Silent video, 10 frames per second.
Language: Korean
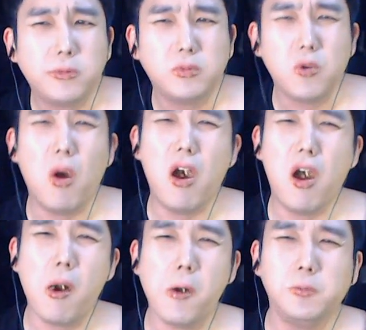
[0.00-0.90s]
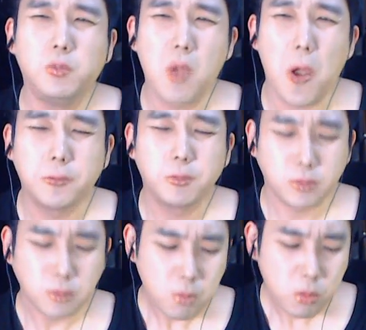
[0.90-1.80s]
와,
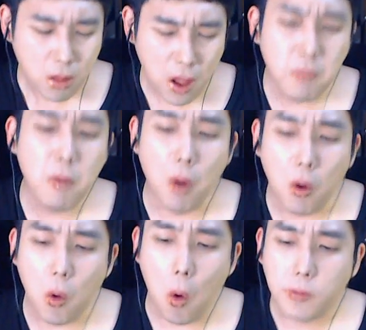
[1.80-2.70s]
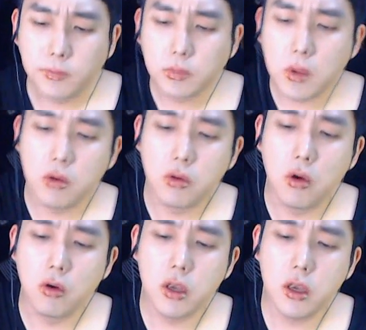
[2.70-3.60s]
한번 먹고.
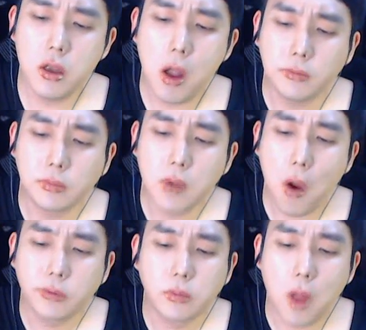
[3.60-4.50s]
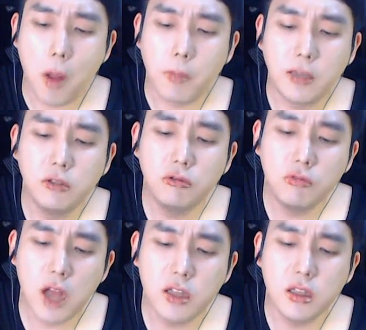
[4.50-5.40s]
그리고 여기
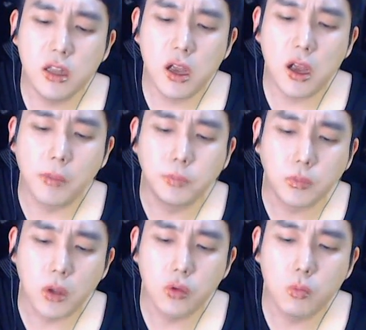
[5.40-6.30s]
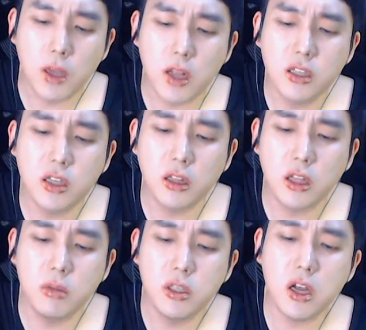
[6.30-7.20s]
반숙란인데 좀 배달
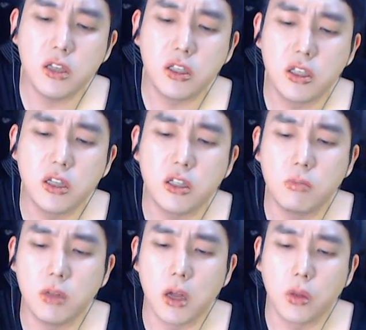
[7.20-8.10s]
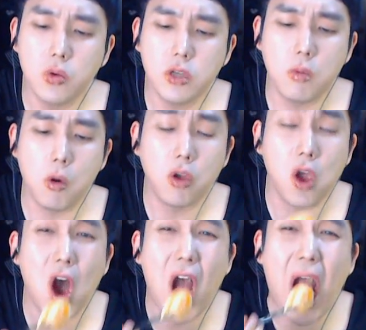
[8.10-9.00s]
시간 때문에 시간 지체했습니다. 통째로 먹을게요.